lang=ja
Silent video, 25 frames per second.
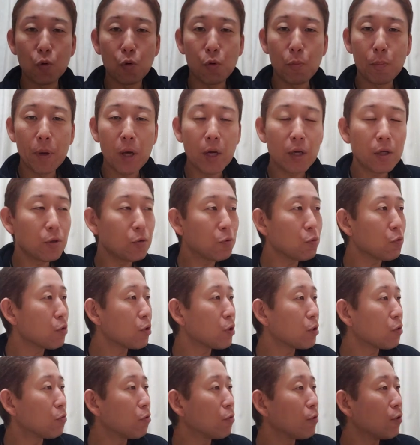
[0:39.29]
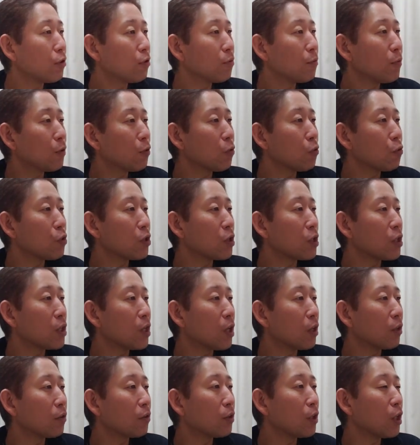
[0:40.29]
これ毎年クリスマスの時期に
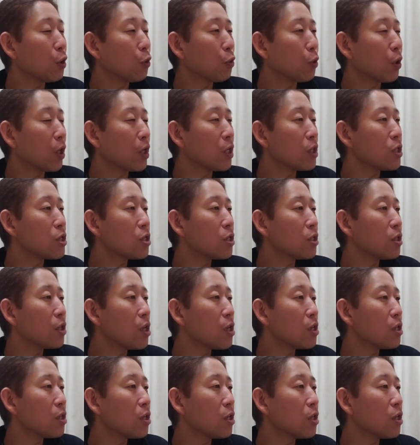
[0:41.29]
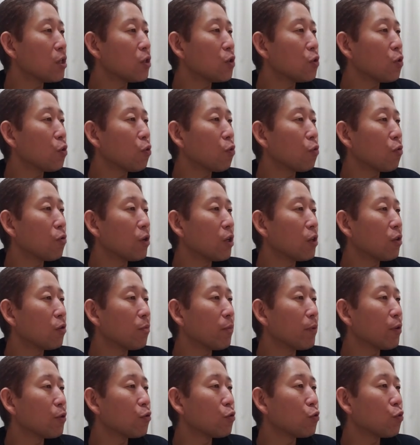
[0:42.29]
やってたような、1年に1度の
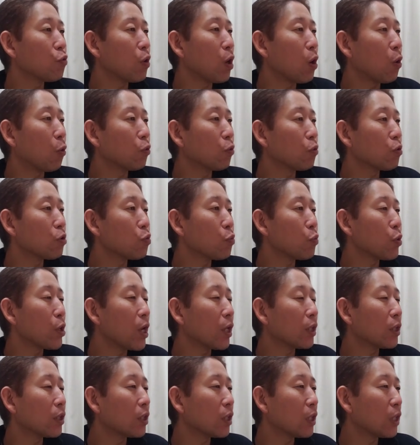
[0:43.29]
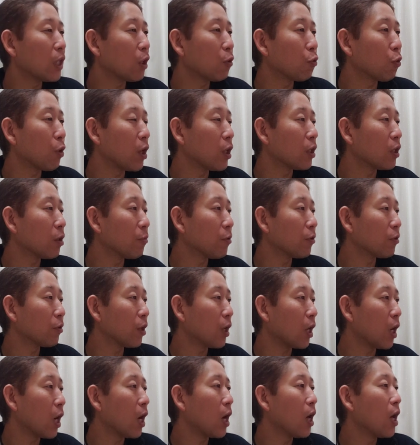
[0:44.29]
クリスマスショーが今年もやってきたと書いてます
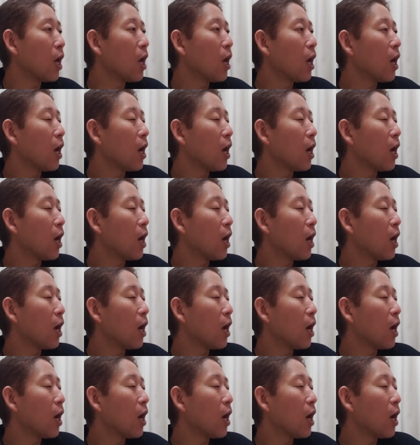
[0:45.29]
から、